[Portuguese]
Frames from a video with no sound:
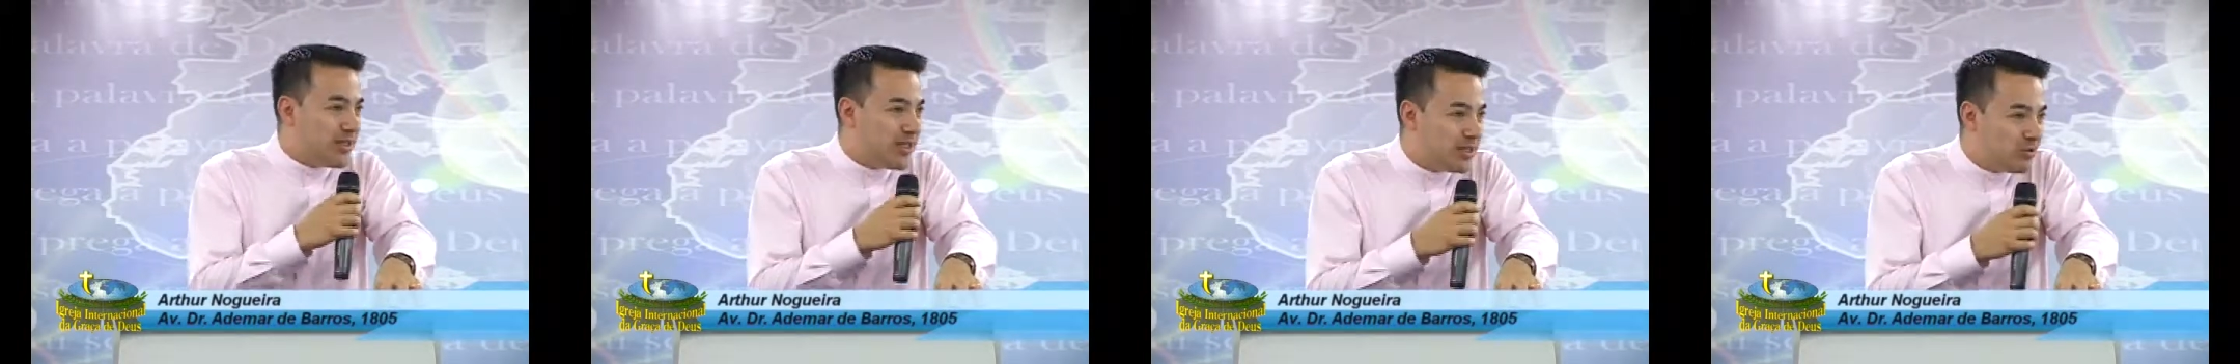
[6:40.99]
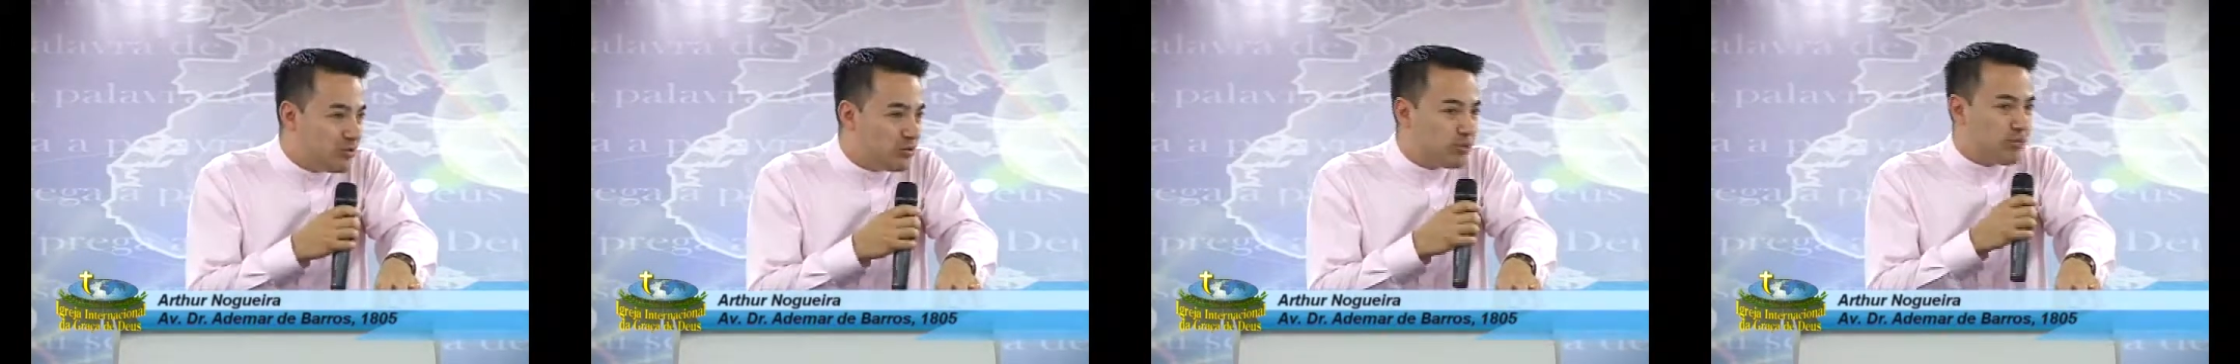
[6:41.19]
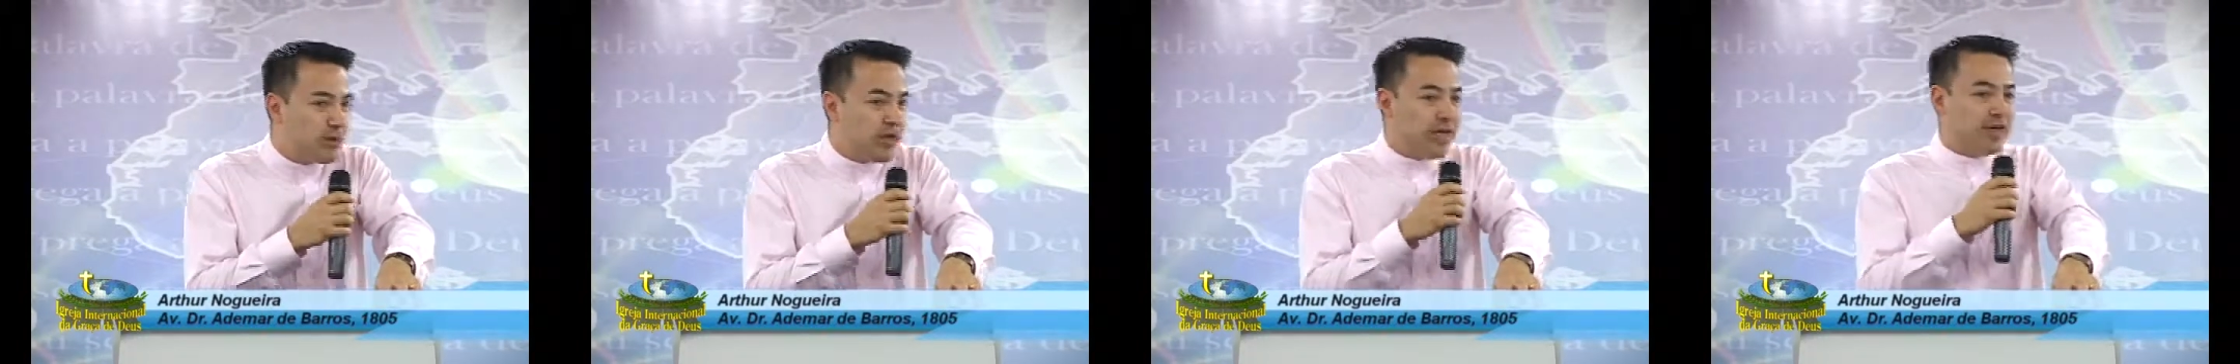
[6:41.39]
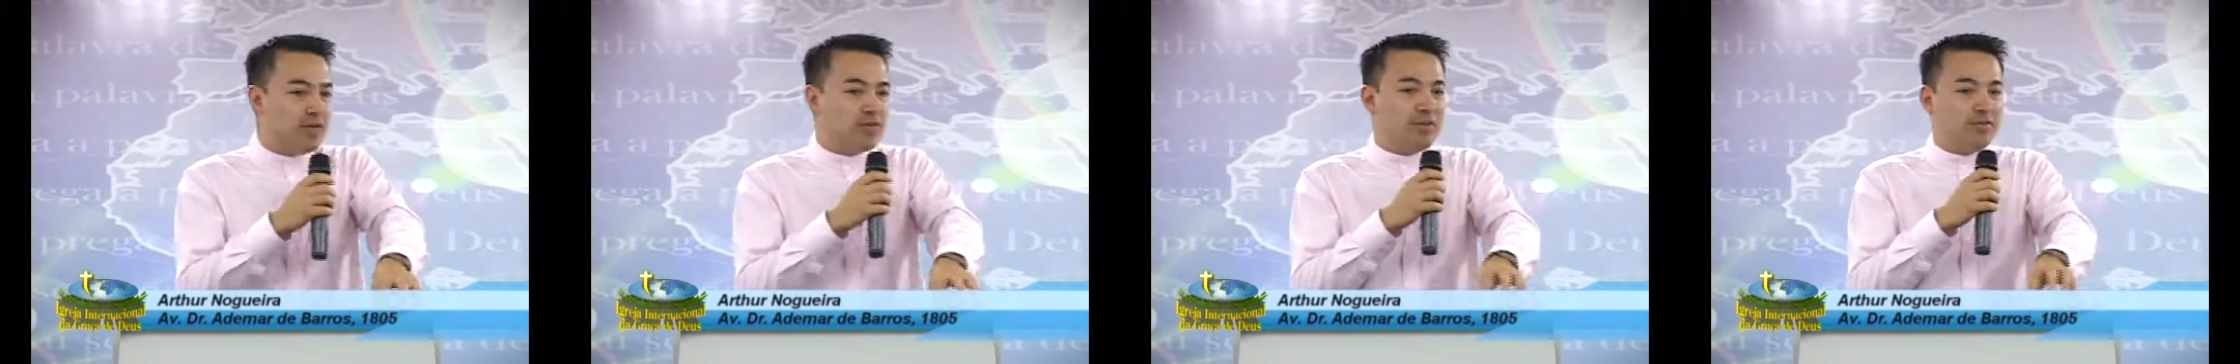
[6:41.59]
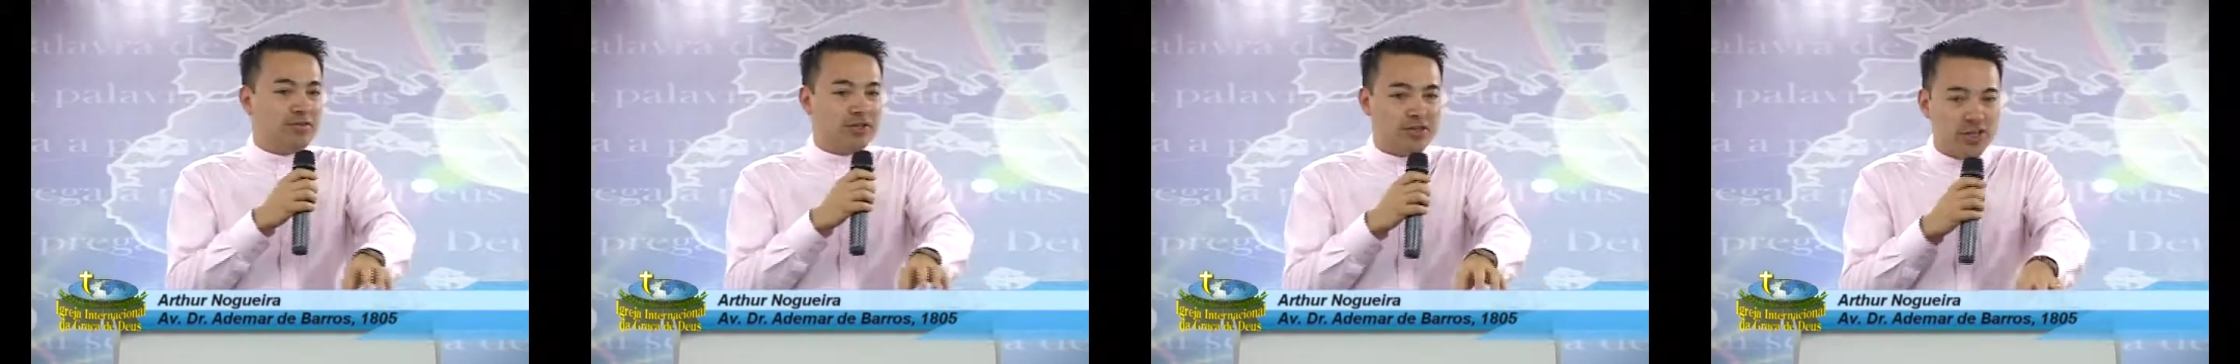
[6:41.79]
anos
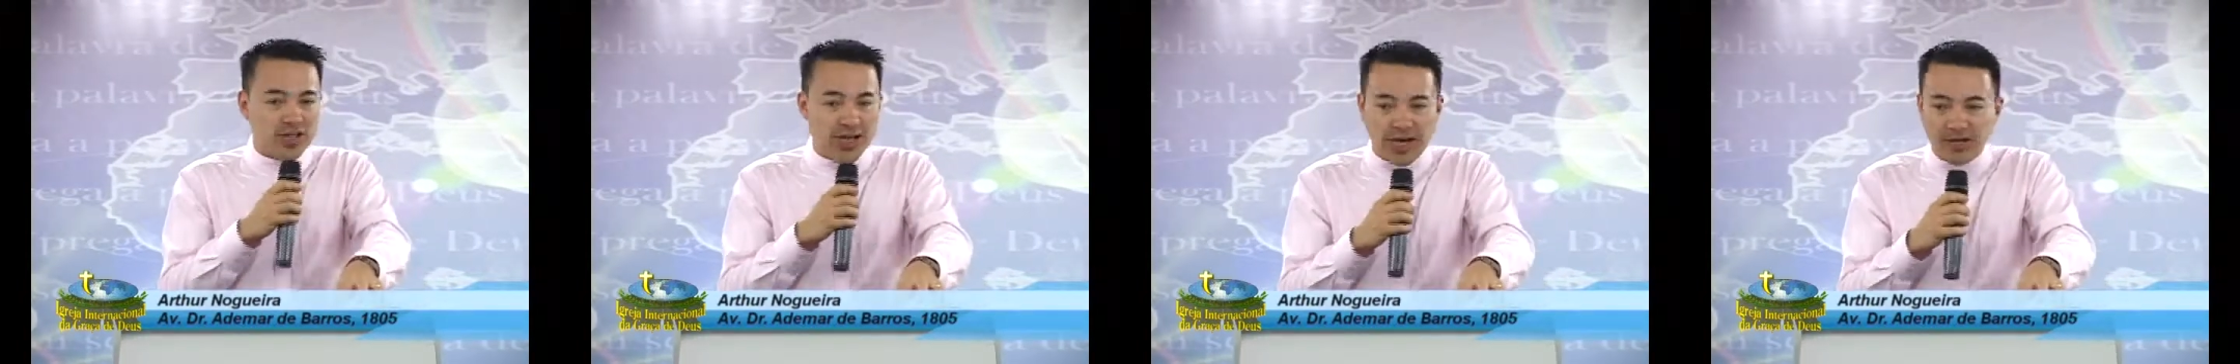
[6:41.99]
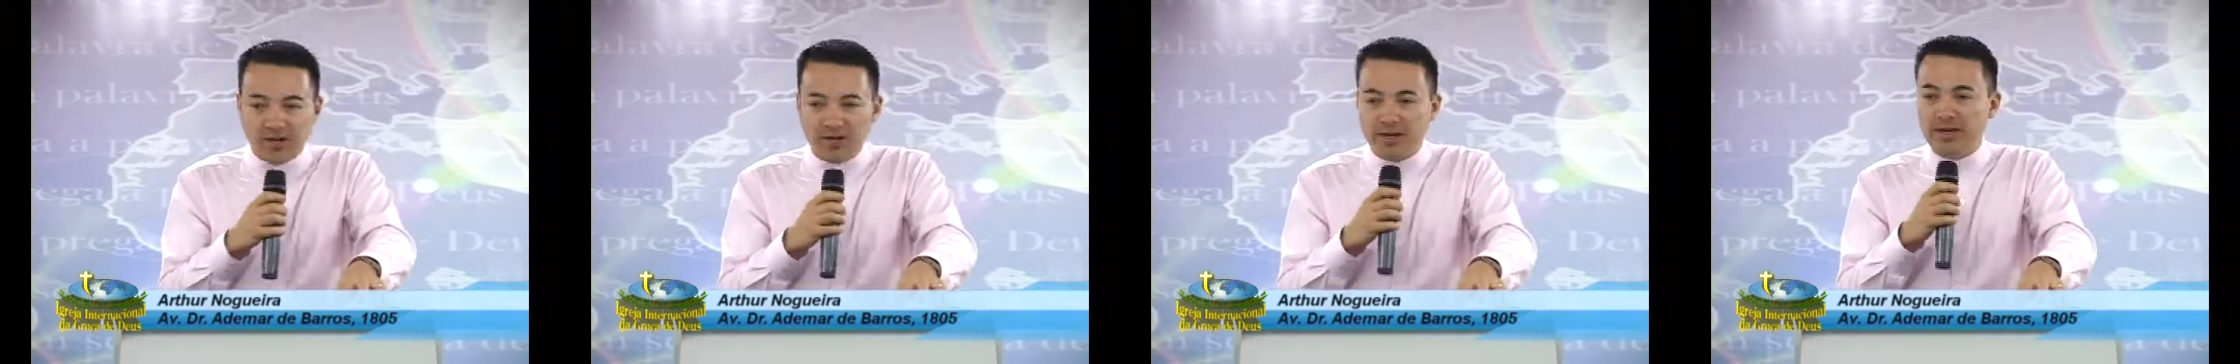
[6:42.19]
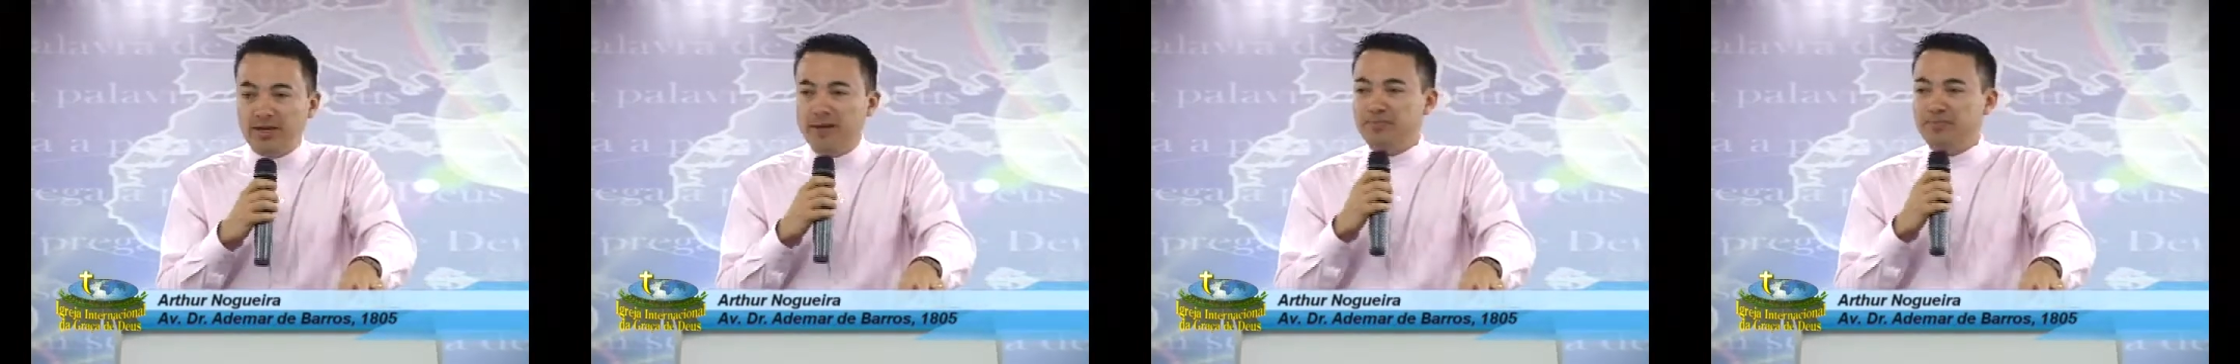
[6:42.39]
pregando o Evangelho.